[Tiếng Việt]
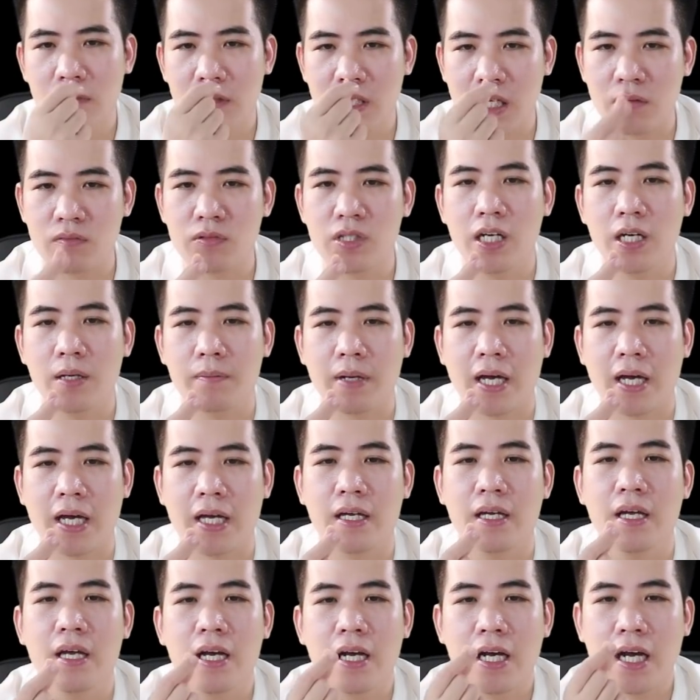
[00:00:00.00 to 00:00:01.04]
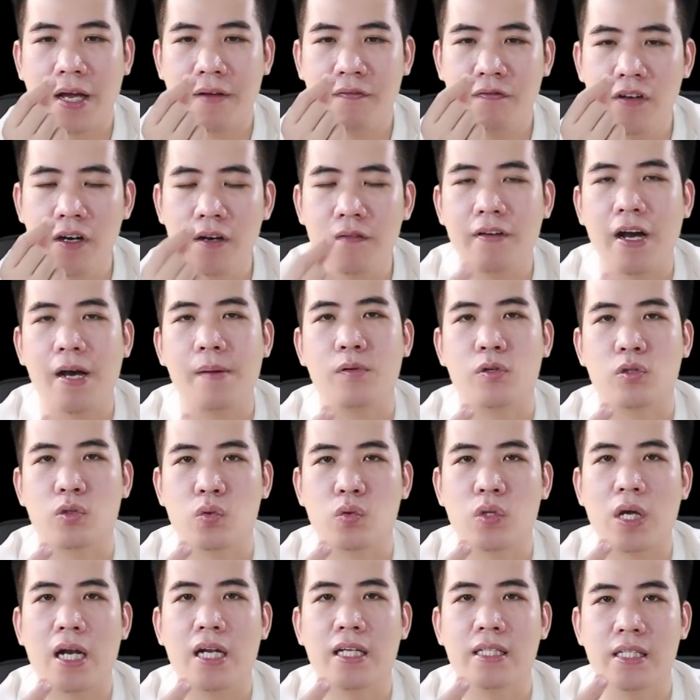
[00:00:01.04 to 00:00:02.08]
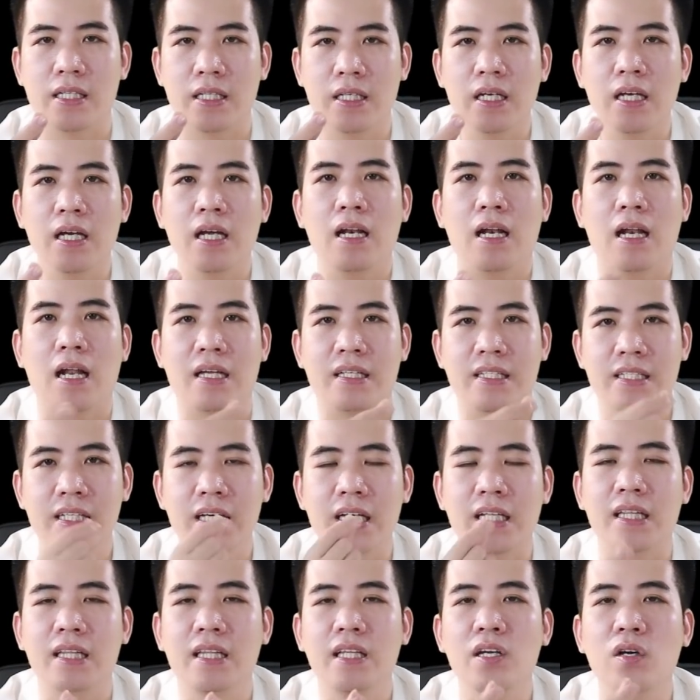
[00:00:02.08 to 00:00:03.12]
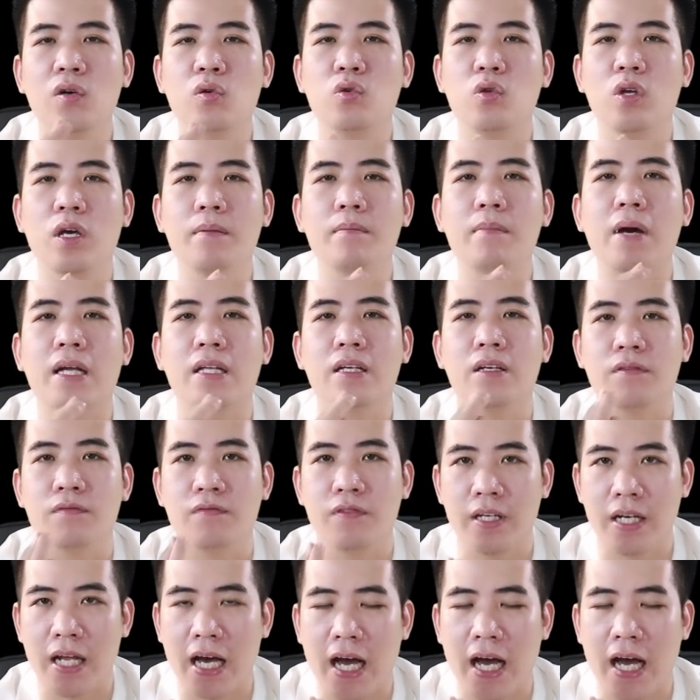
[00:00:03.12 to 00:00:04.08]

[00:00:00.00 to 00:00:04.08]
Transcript: trong trường hợp này cái phương pháp của chúng ta là gì là triệt tiêu tuyến bã nhờn phì